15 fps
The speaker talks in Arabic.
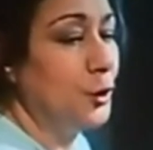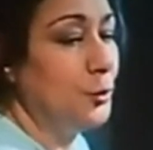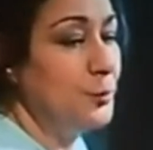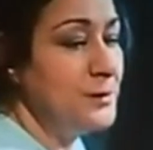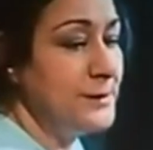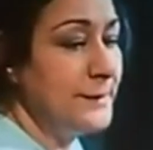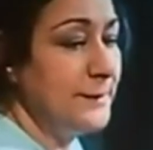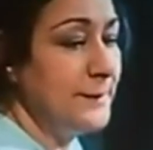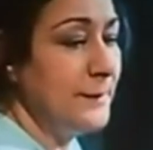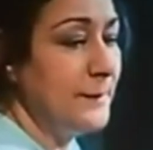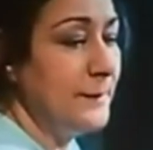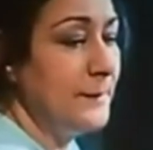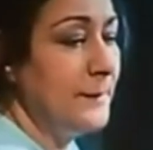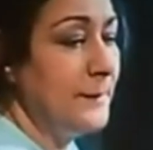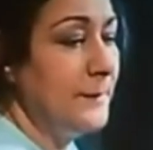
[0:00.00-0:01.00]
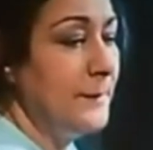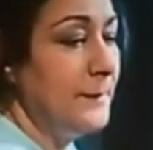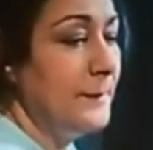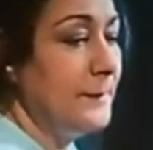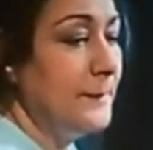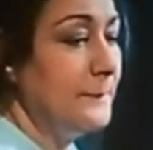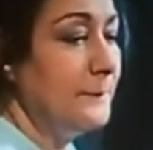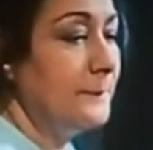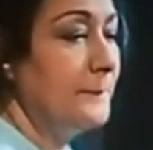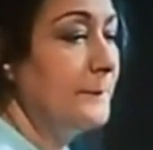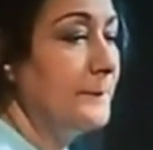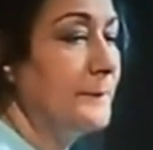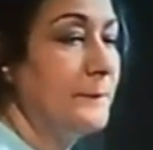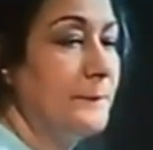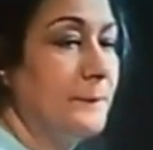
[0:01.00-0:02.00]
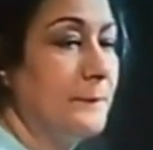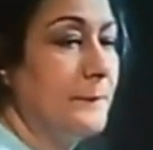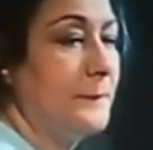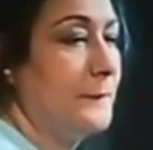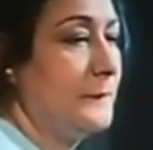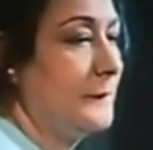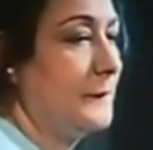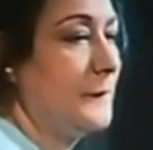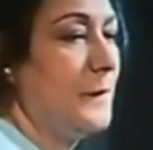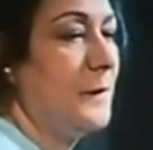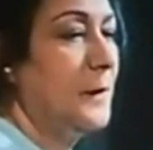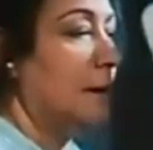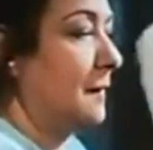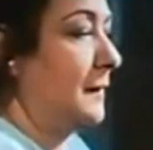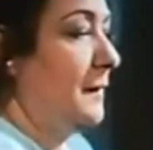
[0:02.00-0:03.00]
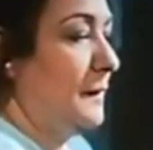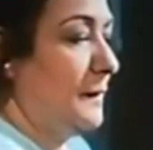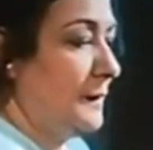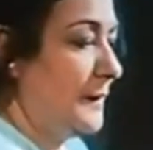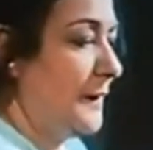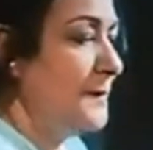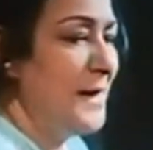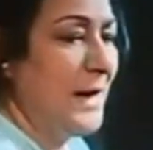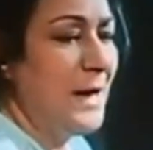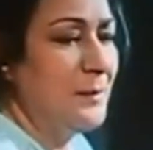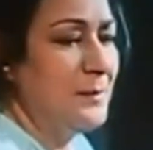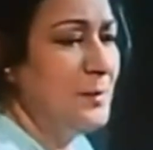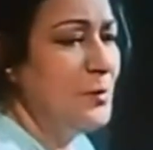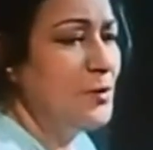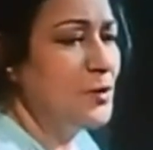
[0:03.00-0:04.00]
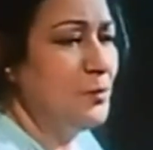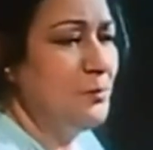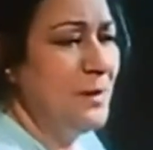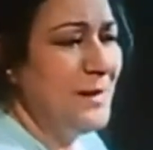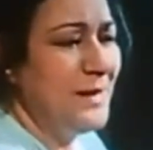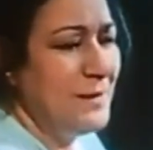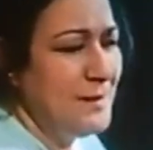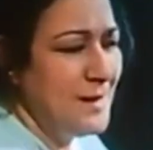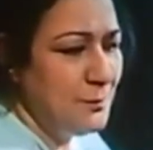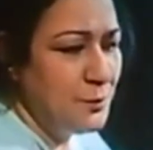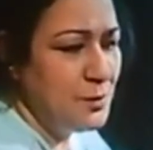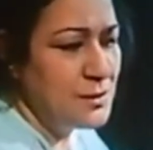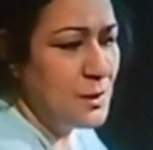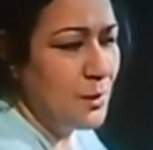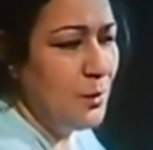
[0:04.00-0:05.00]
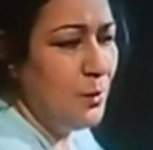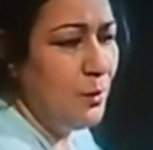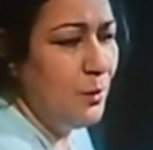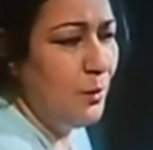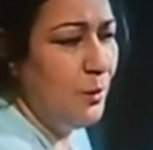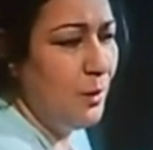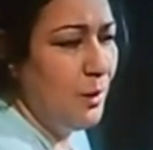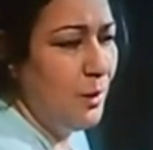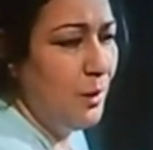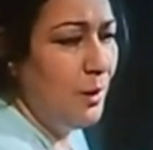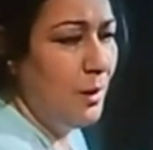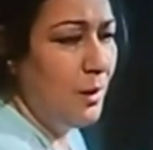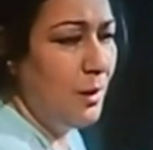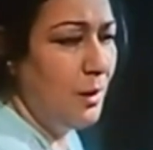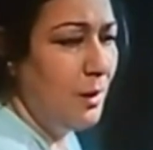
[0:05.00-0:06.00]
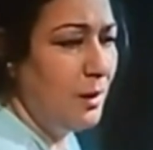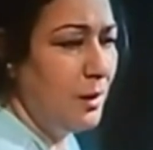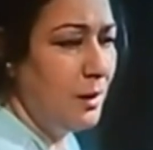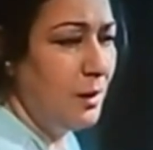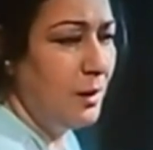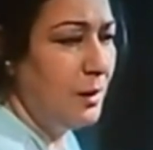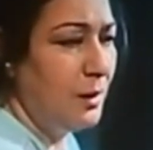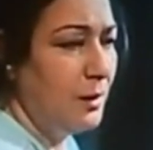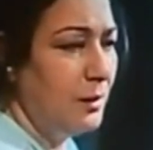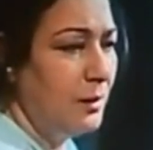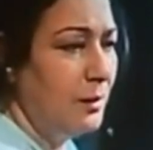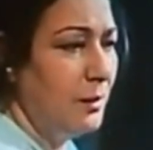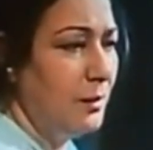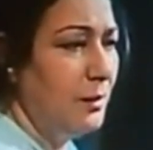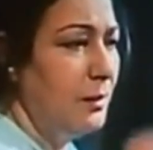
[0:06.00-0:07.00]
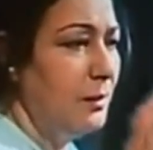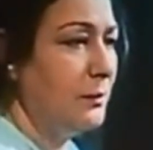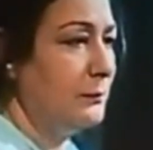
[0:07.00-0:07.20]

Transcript: بصي كده احنا عايزين بنات بنات يا حبيبي والشباك كمان بص اهو هو بيقول لك حسن المظهر